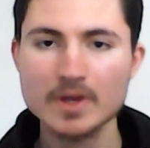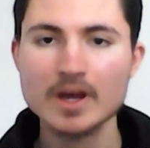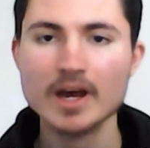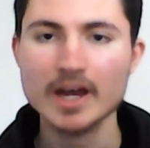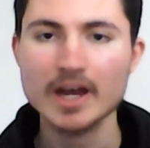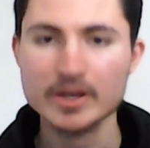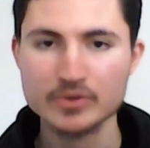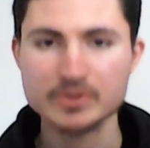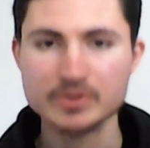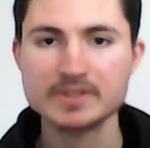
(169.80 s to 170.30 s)

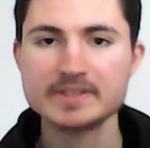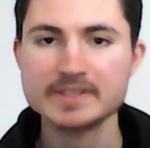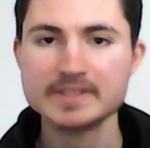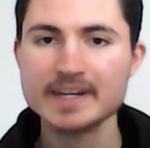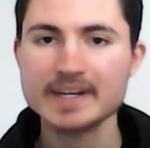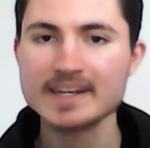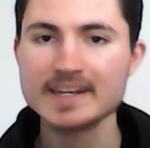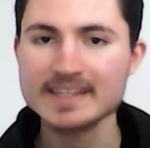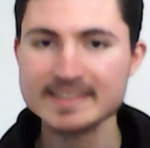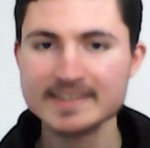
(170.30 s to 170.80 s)
hay un
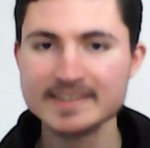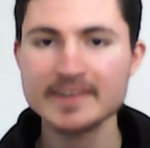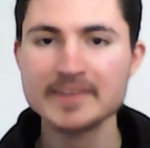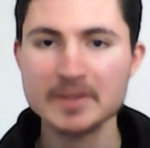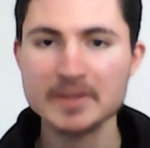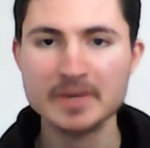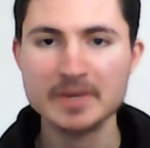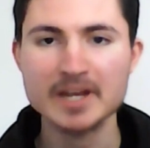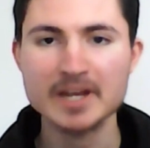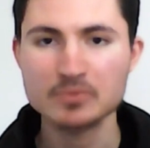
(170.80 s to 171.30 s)
ciclista
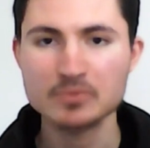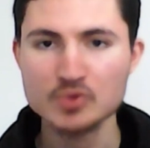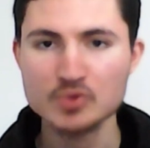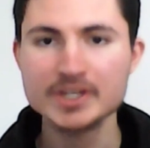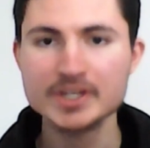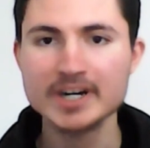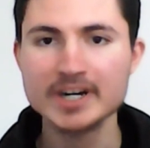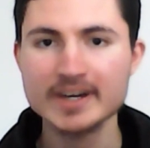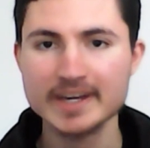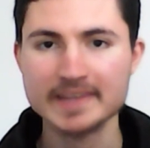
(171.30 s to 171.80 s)
de
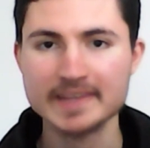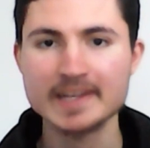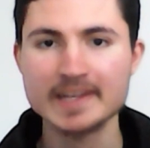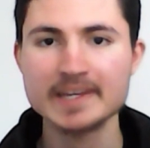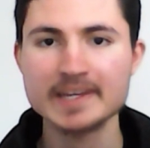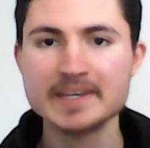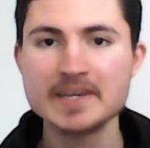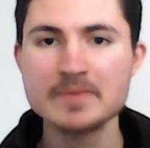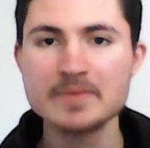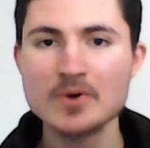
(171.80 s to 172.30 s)
Bermuda en
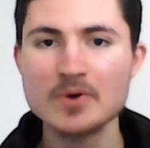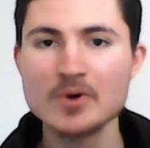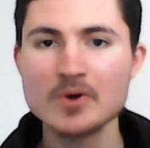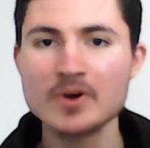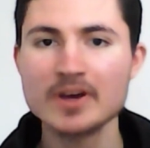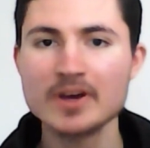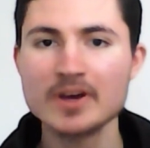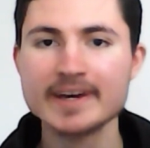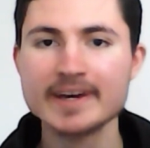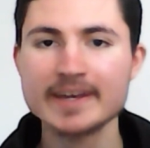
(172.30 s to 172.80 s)
el
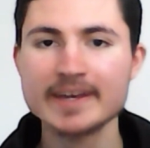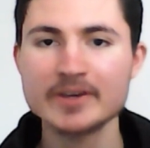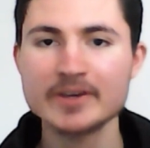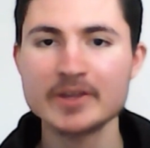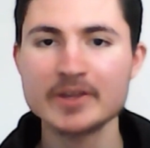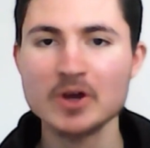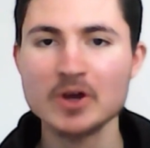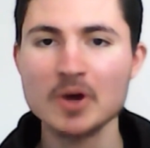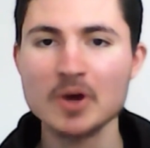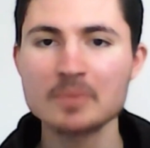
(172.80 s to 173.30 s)
equipo,
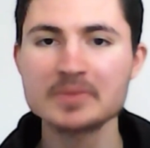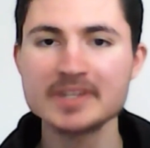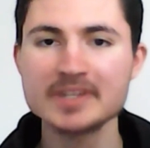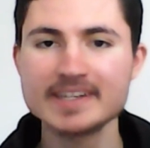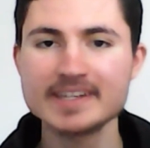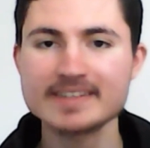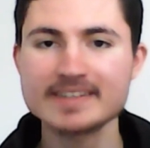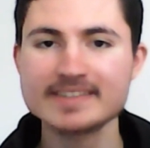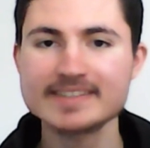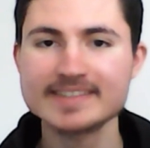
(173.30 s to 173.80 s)
Caden
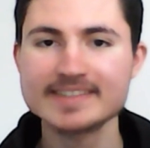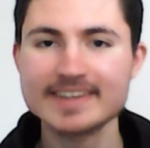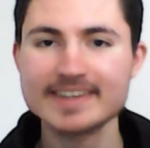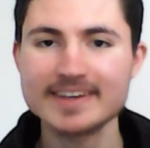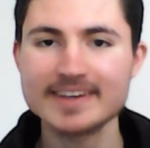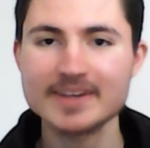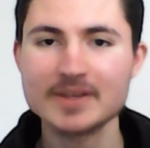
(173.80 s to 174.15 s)
Hopkins.